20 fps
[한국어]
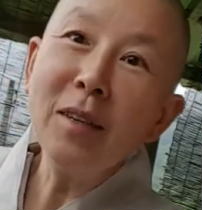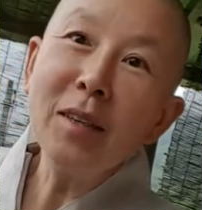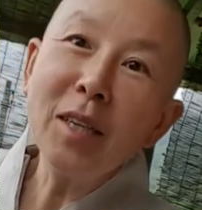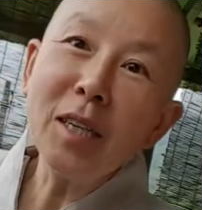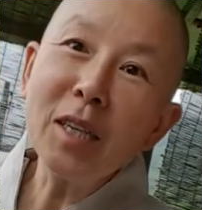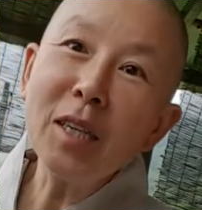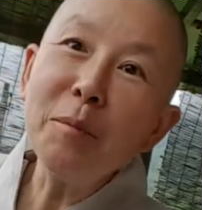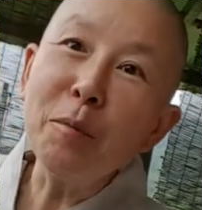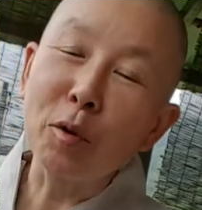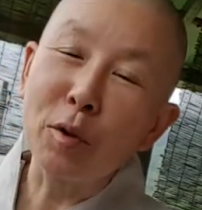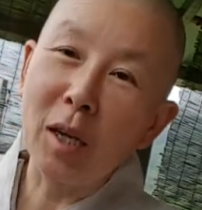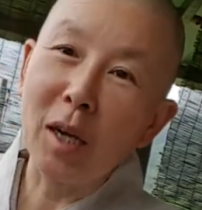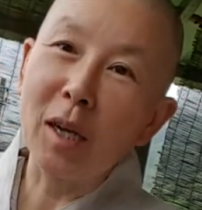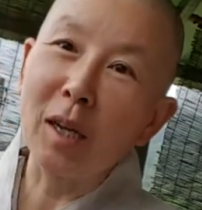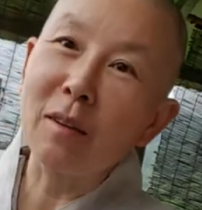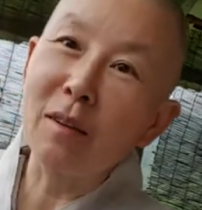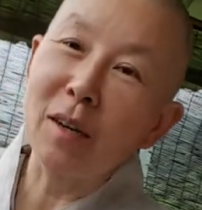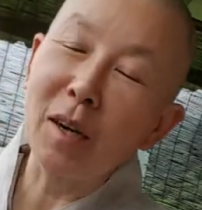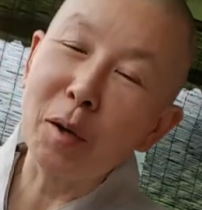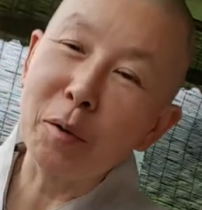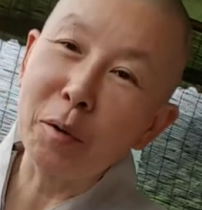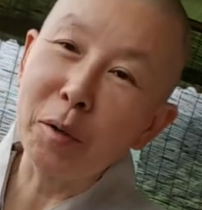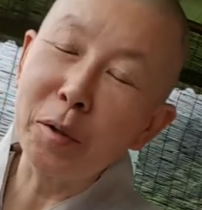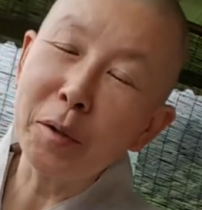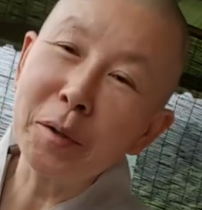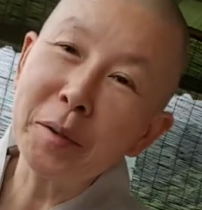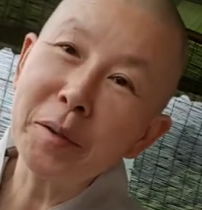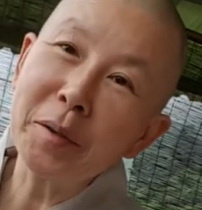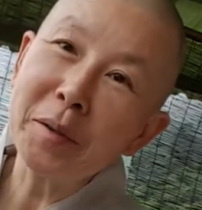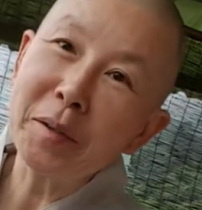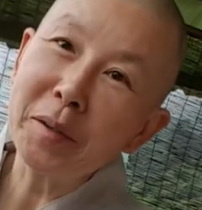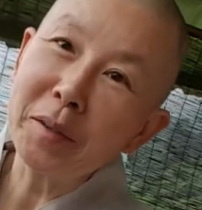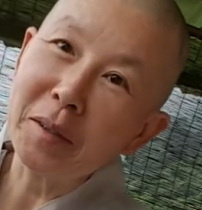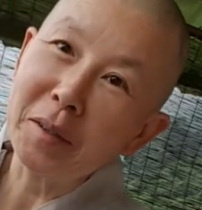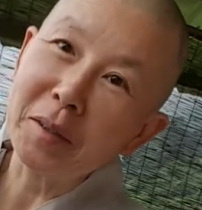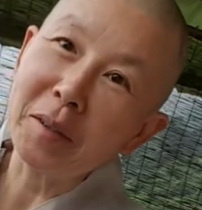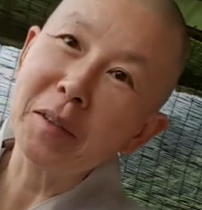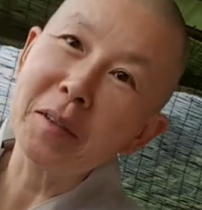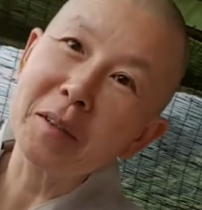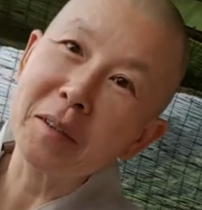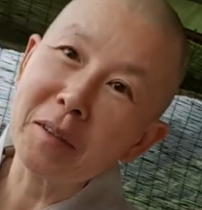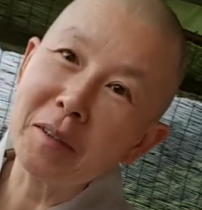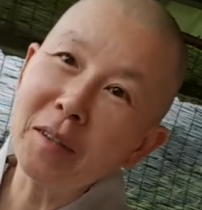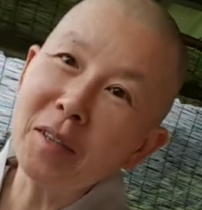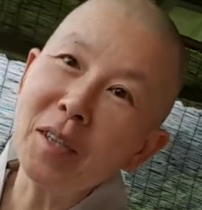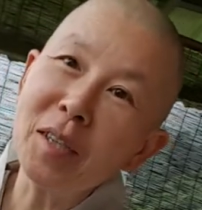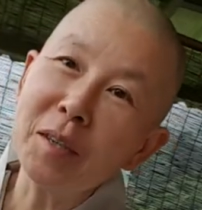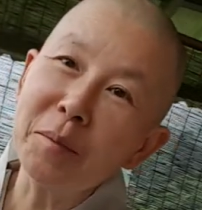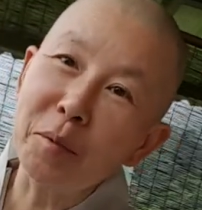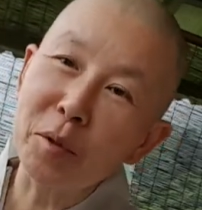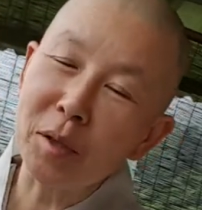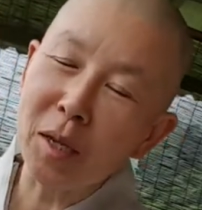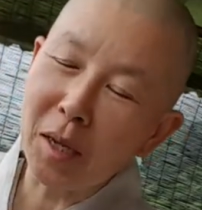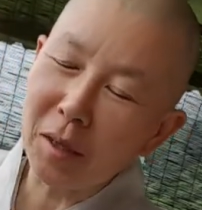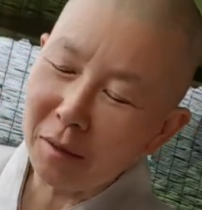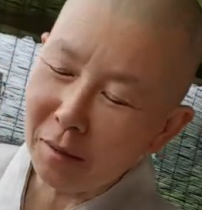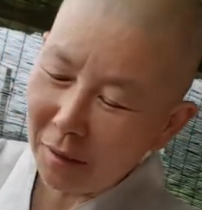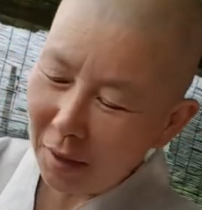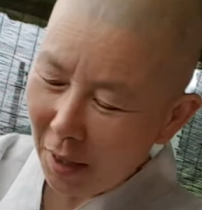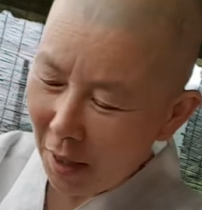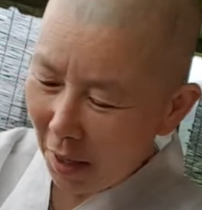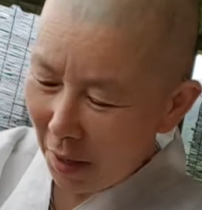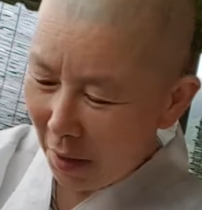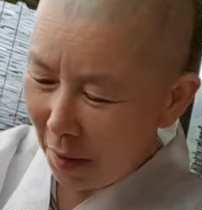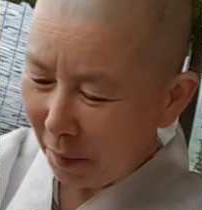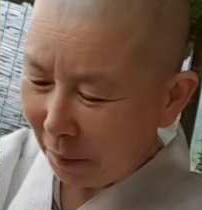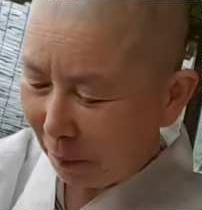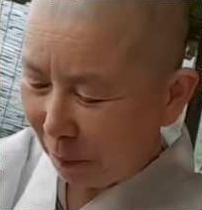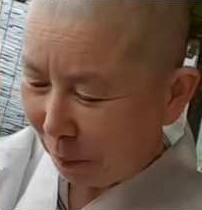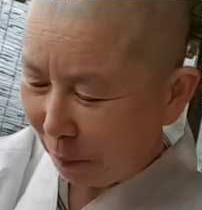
끊지를 못하겠더라고요. 예, 끊지를 못했는데